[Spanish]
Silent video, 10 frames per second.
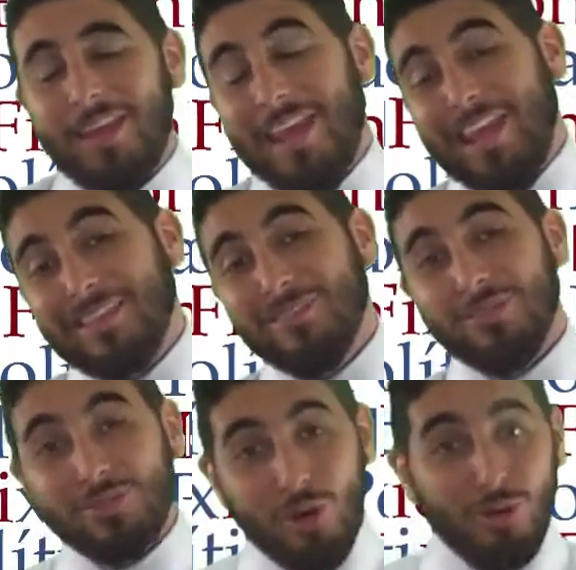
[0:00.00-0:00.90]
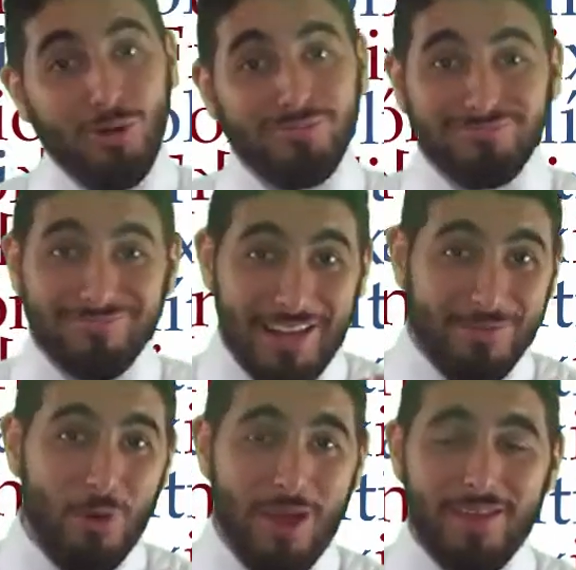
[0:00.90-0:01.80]
Eh, eso es todo.
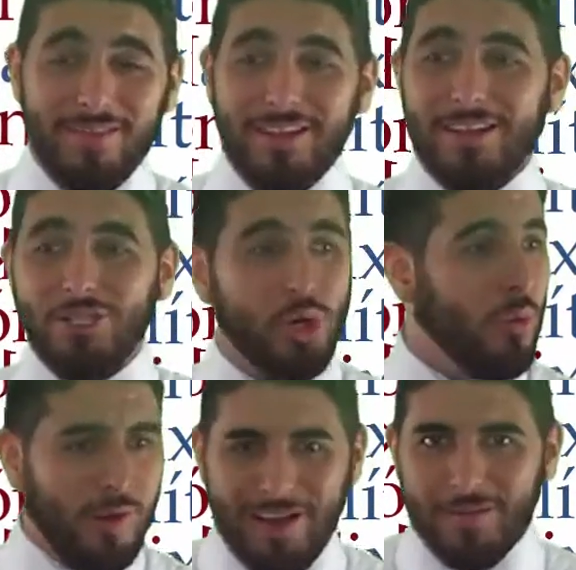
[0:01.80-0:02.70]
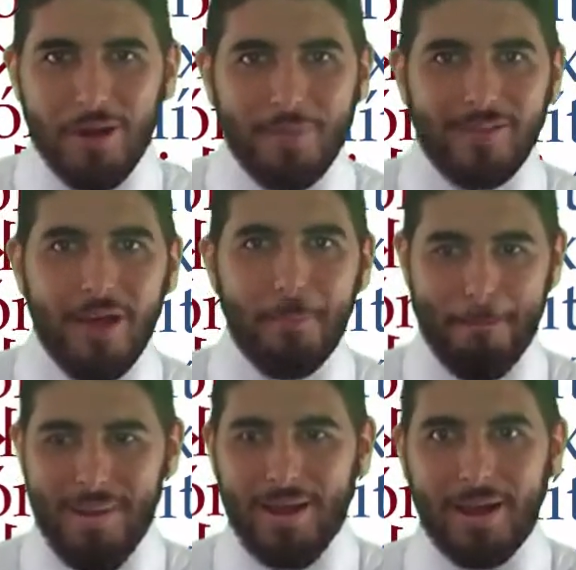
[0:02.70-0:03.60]
Les voy a decir el choro porque la semana
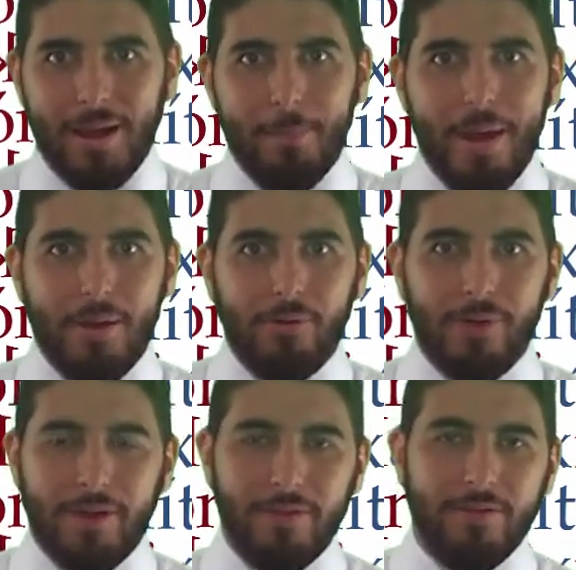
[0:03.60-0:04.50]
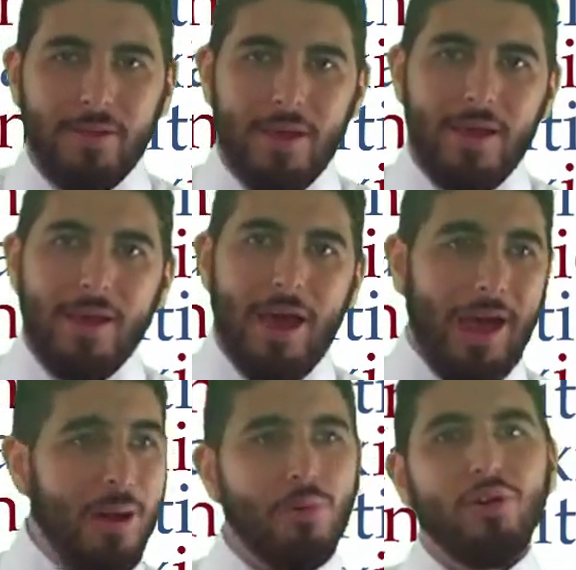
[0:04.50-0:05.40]
pasada me reclamaron. Es
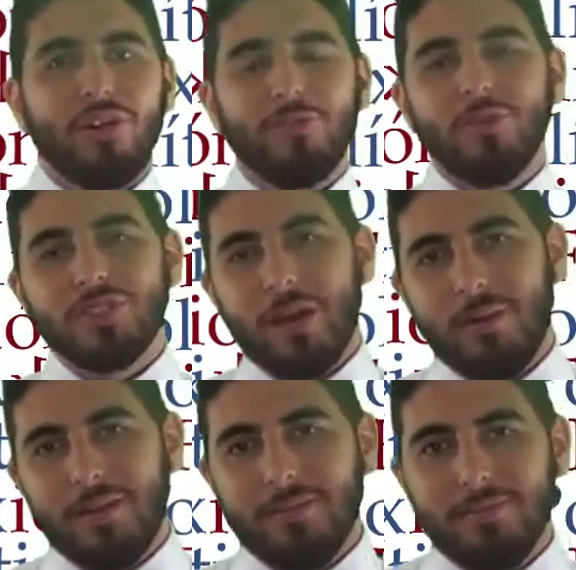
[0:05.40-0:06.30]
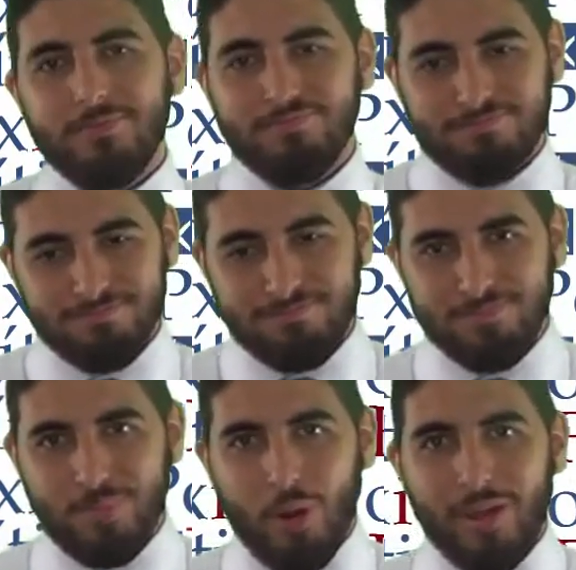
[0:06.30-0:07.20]
hagámonos responsables
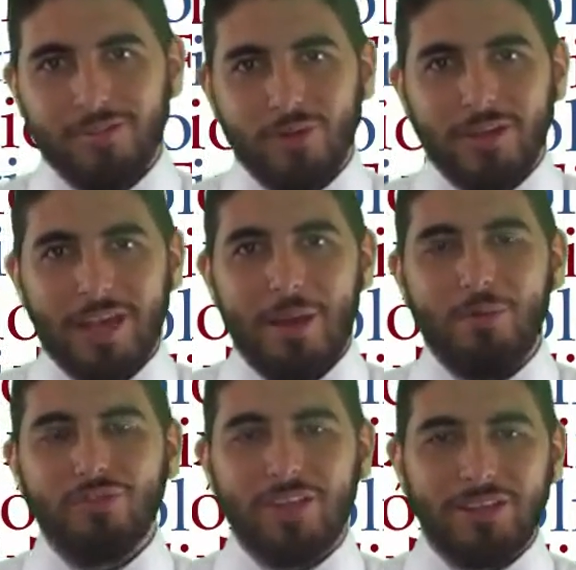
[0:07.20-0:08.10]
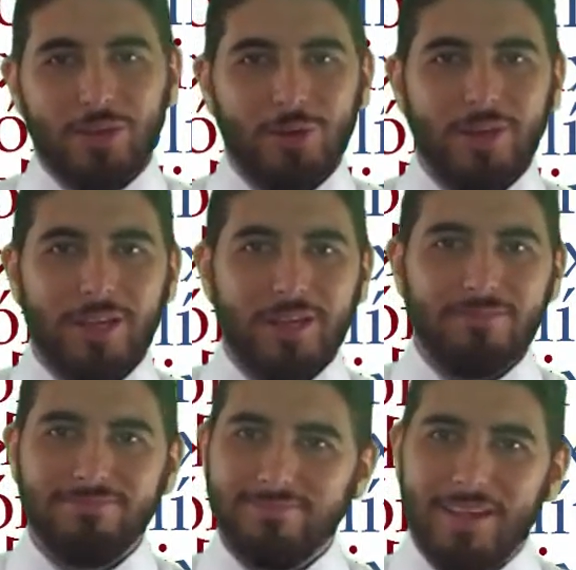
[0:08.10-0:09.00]
por esto que traemos dentro y